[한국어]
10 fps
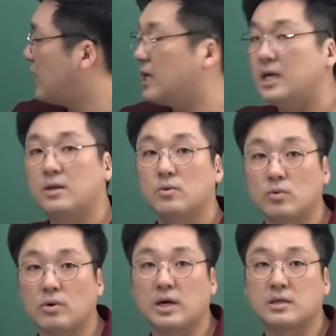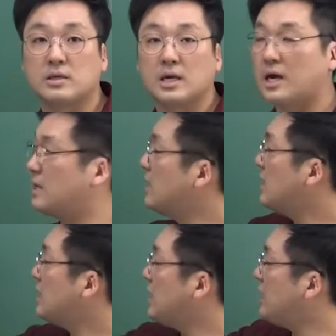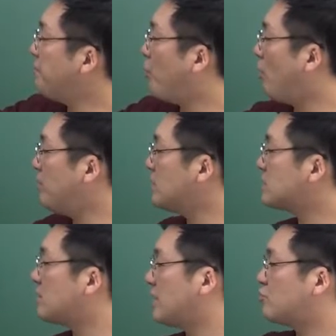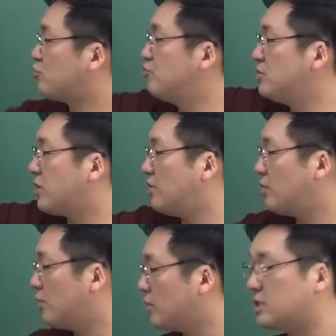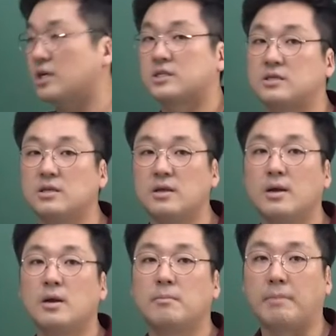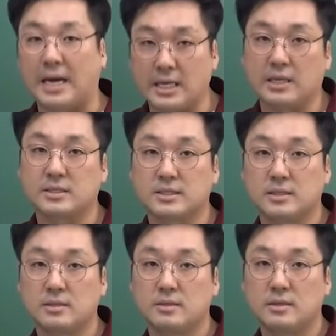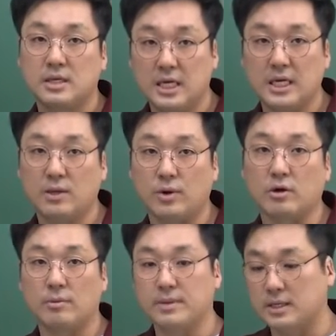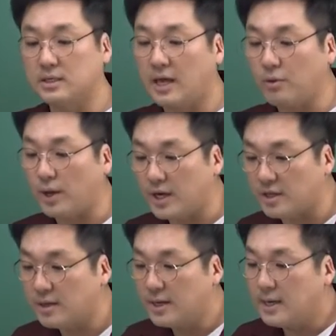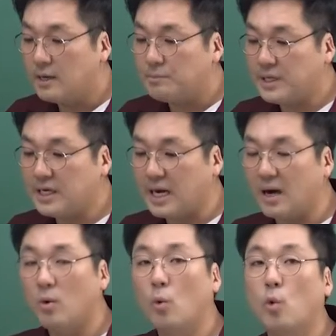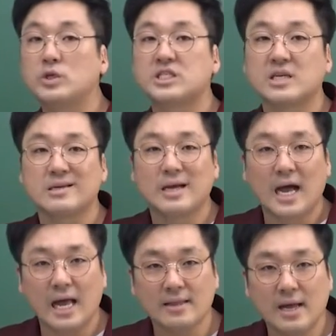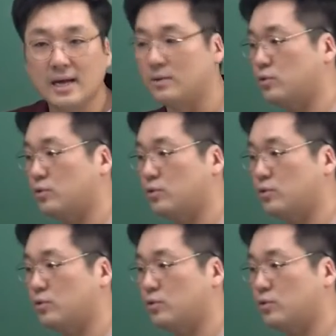얘 길이도 똑같으니까 이 포물선의 준선도 역시 x는 마이너스 1이 될 겁니다. 그게 되는 p가 오직 하나가